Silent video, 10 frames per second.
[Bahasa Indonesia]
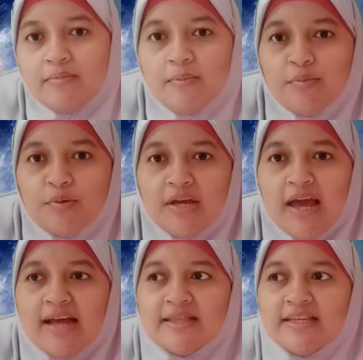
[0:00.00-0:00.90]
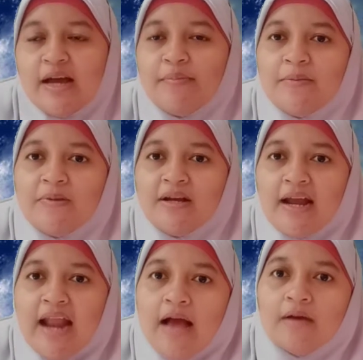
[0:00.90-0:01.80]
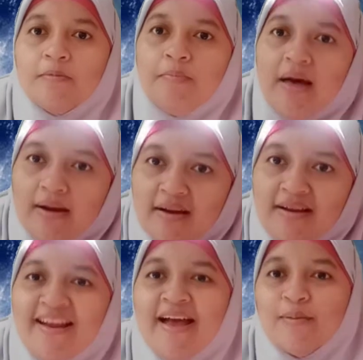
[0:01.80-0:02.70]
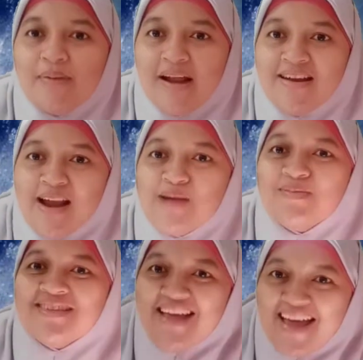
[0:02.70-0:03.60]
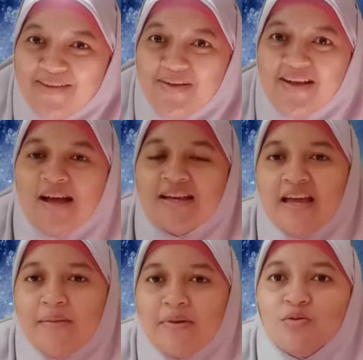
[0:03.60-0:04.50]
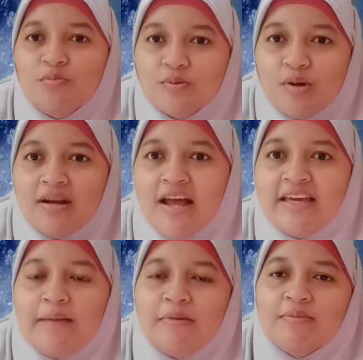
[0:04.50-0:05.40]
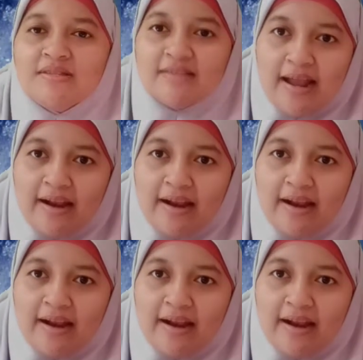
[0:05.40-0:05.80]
mempunyai arti yang mirip dengan akbar akbar adalah besar maka kiamat kubro adalah kiamat besar